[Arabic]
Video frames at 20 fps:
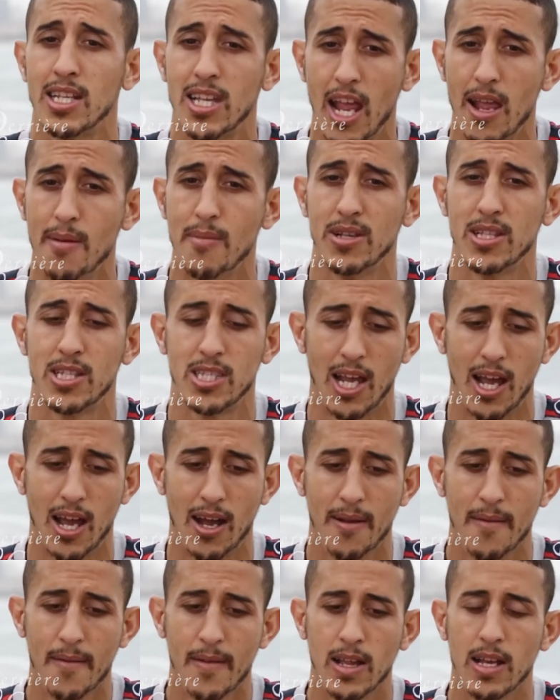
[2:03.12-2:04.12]
دائما تسعى
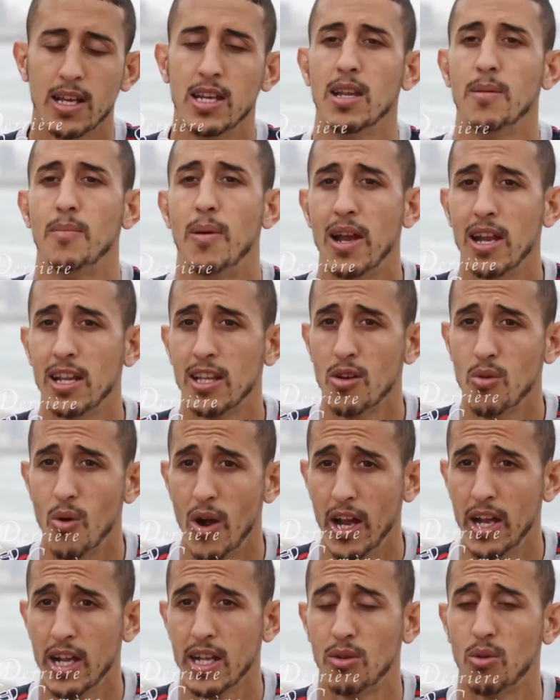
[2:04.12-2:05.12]
للبلد
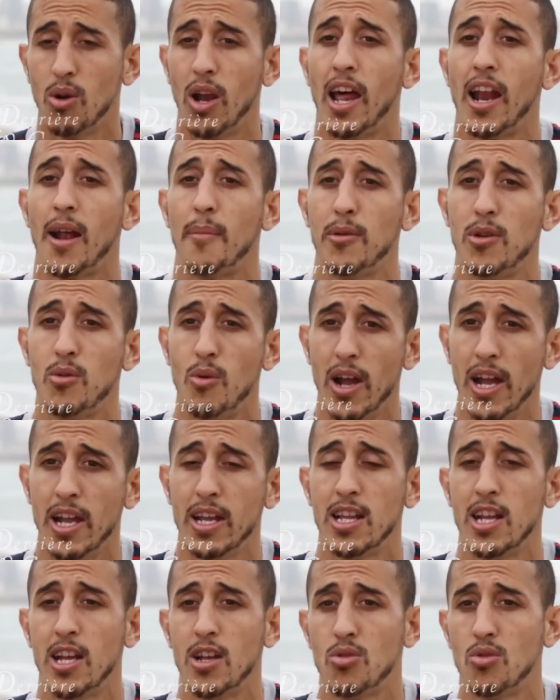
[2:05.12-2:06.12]
الوحيد والعربي الوحيد
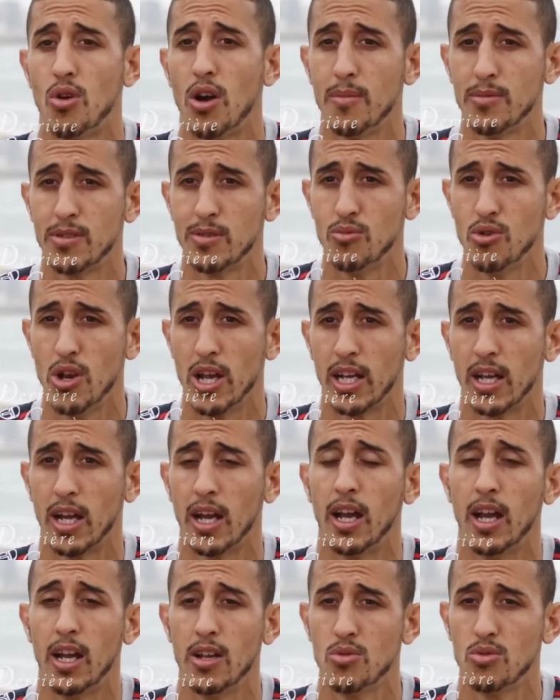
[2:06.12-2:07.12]
اللي عنده خمس ملاك...
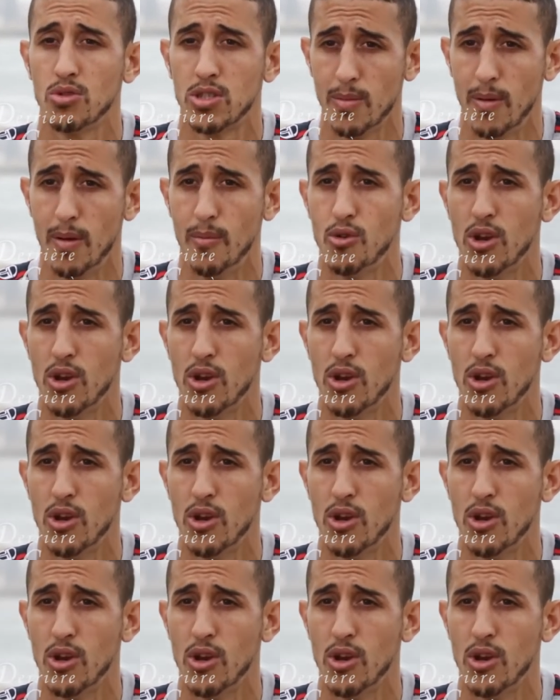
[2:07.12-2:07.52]
عنده سبع